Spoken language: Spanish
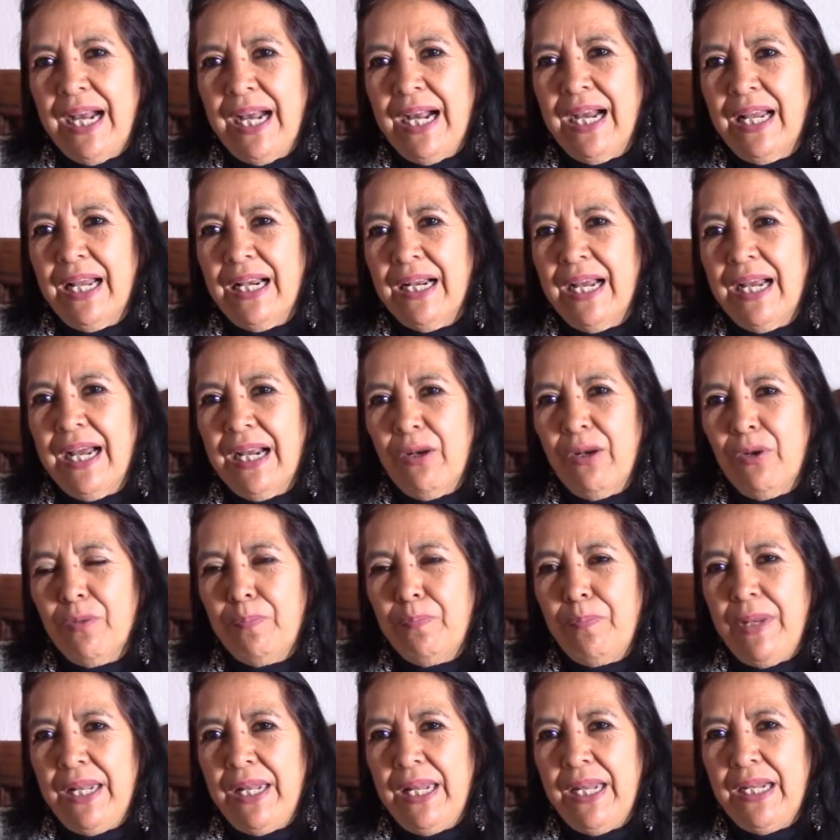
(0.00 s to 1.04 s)
a cargar los
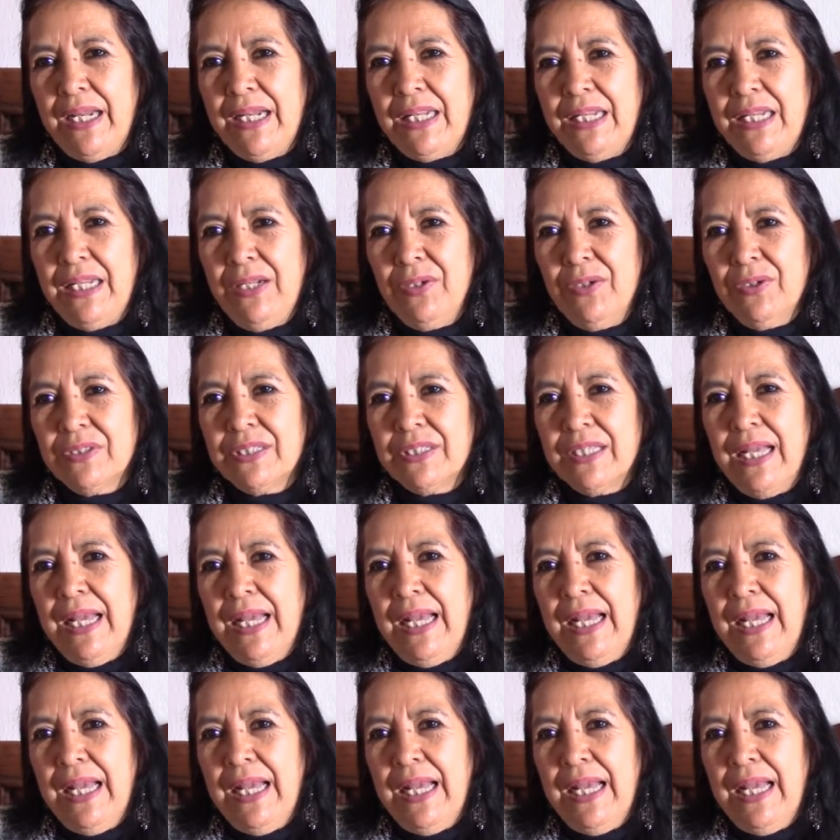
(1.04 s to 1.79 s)
peregrinos,